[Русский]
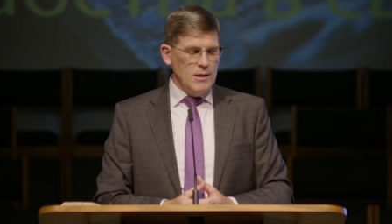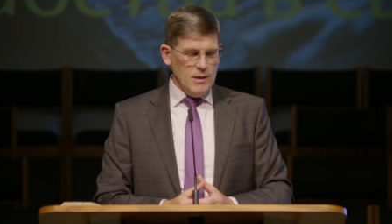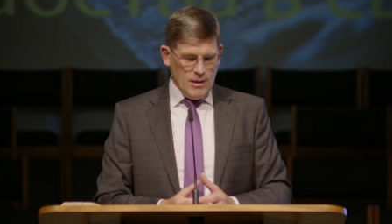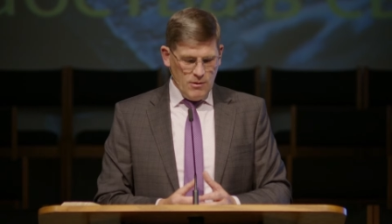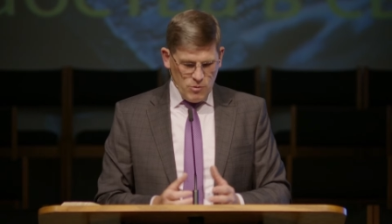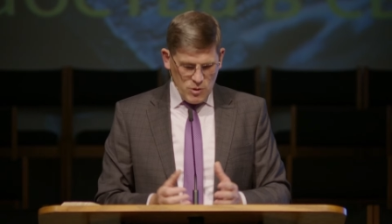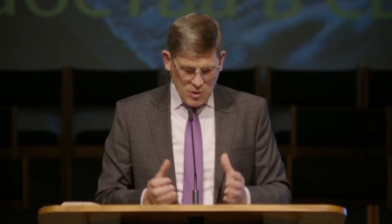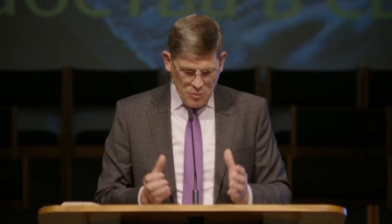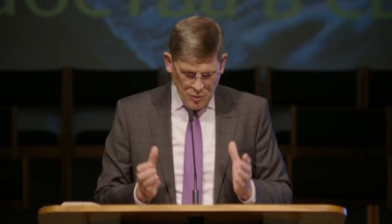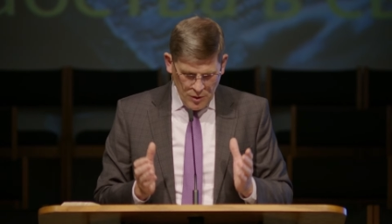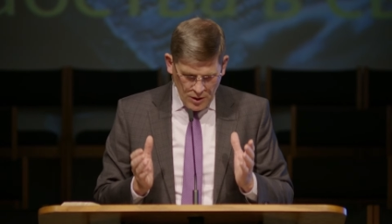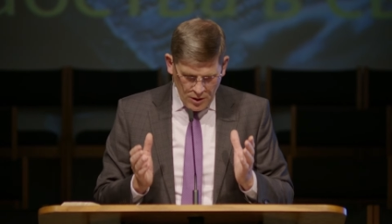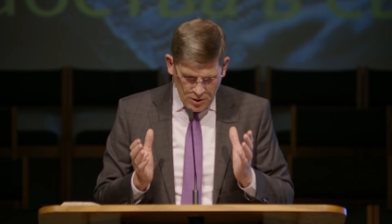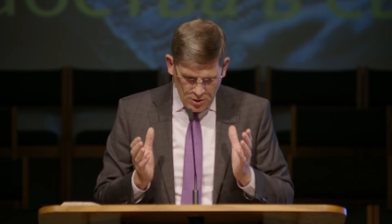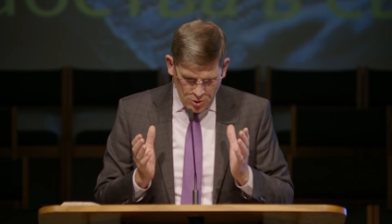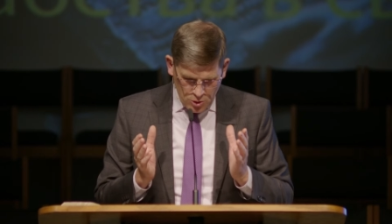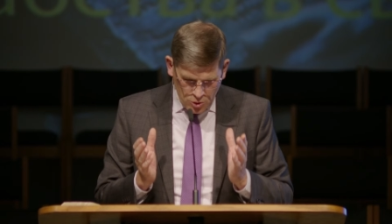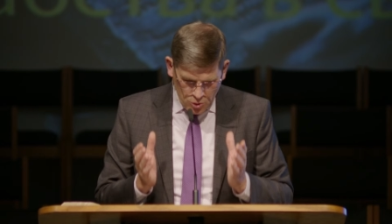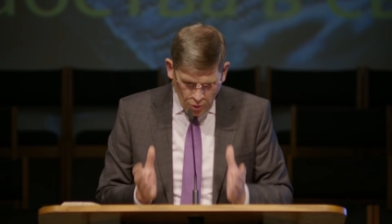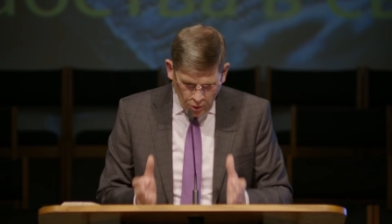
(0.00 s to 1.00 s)
А вот теперь эти
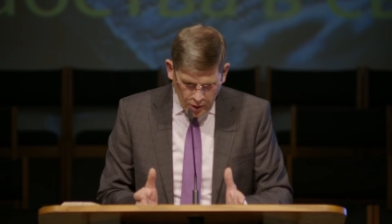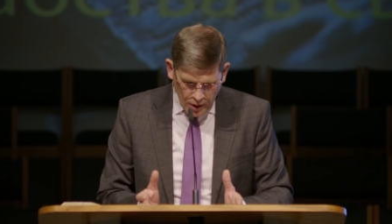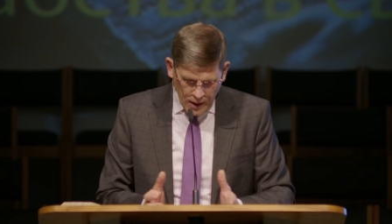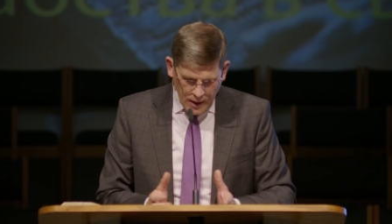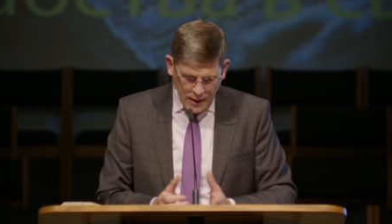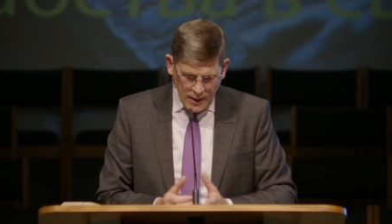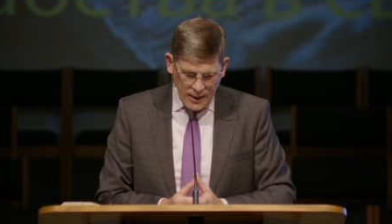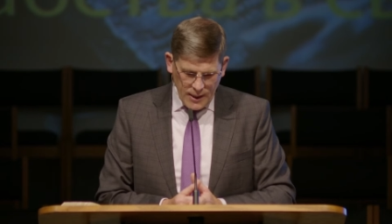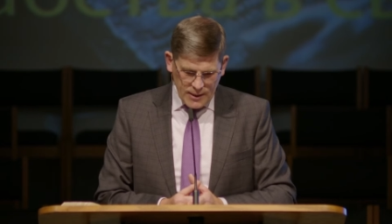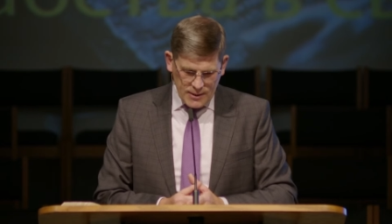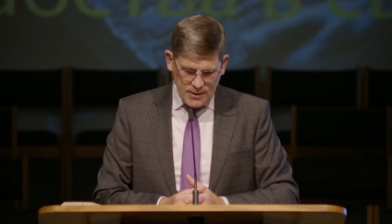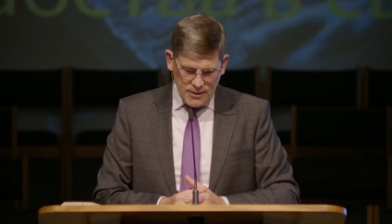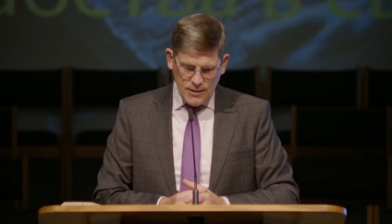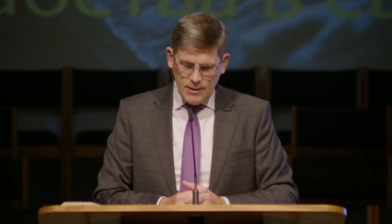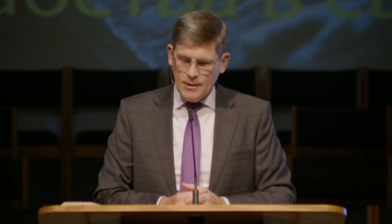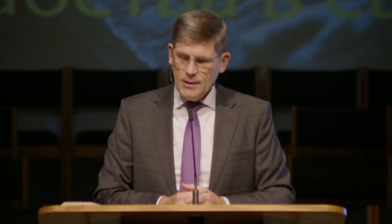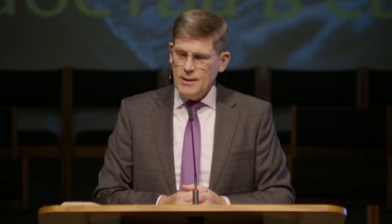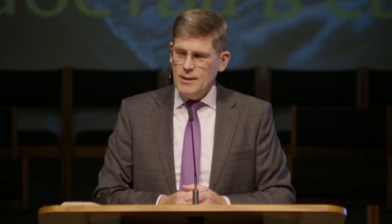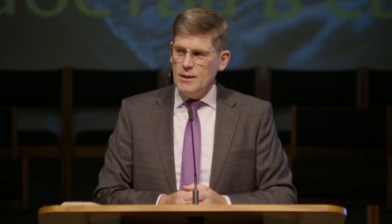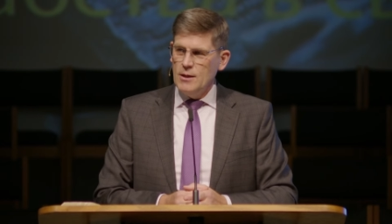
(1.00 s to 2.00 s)
40 лет
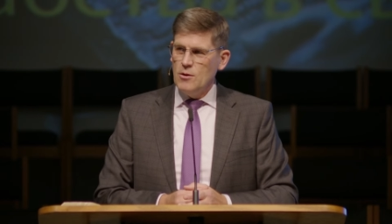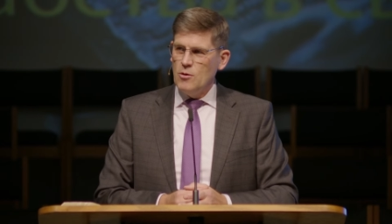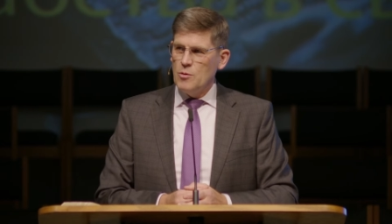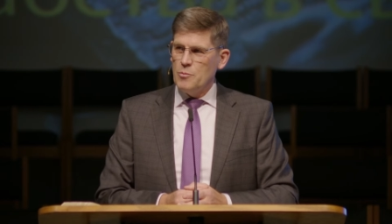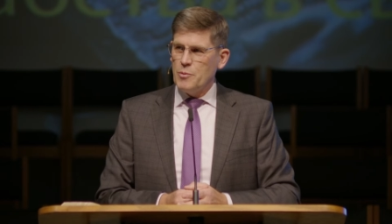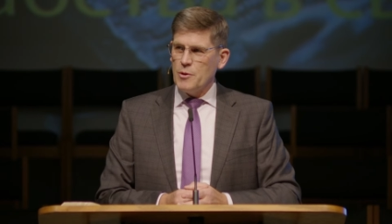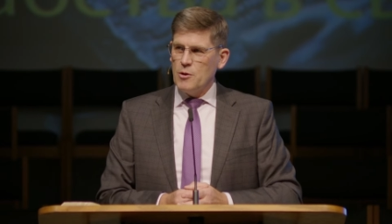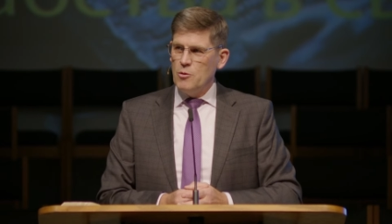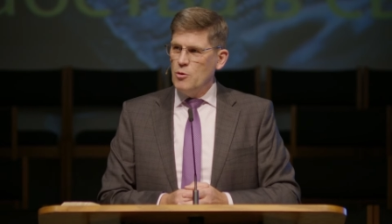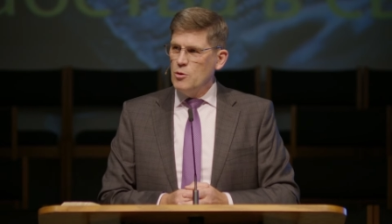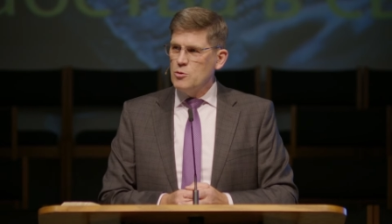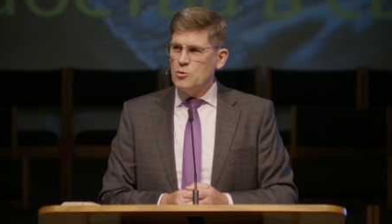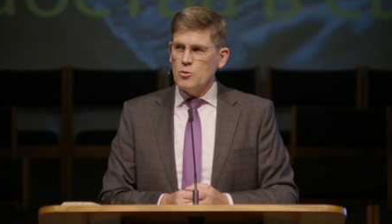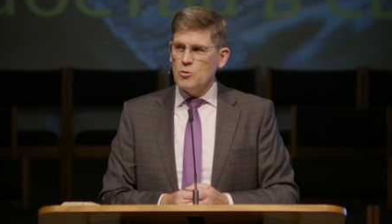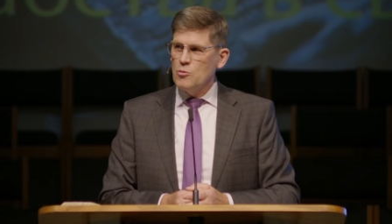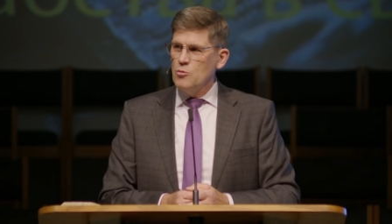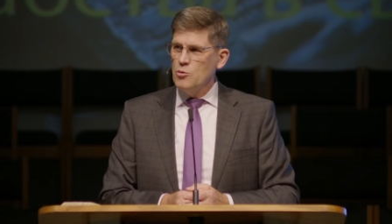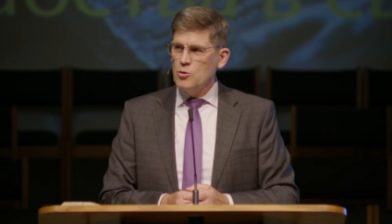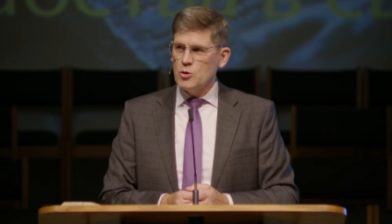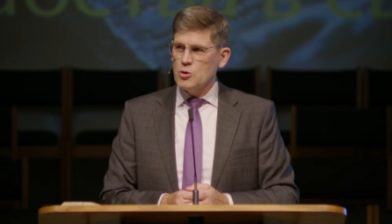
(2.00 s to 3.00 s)
он проходит
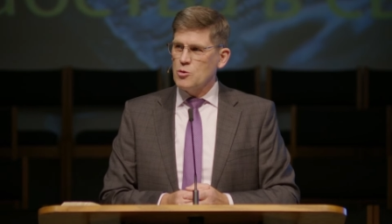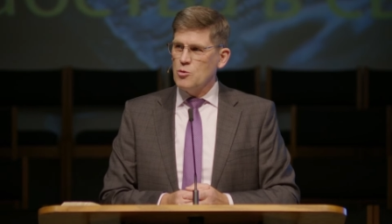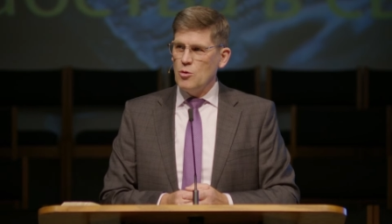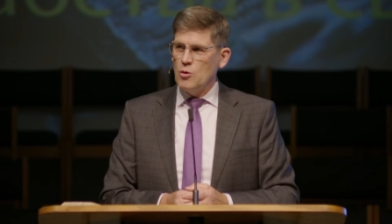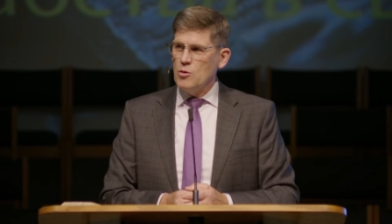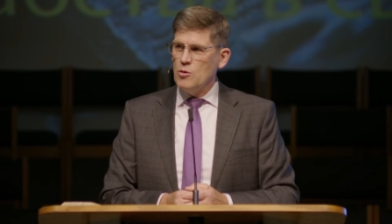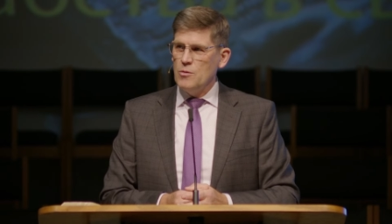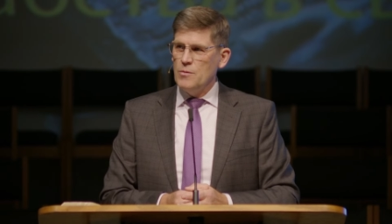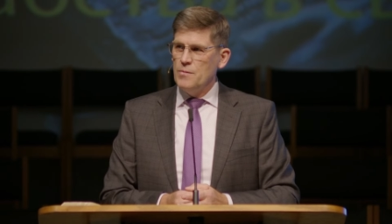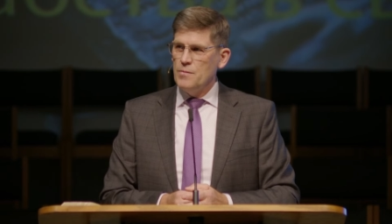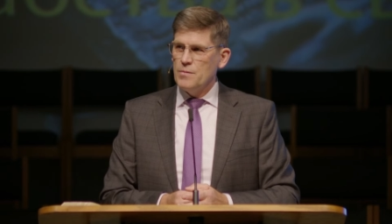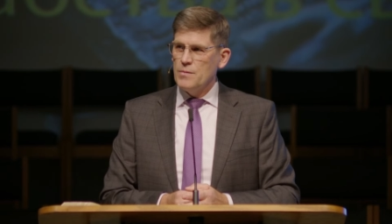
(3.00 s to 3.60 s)
другую школу.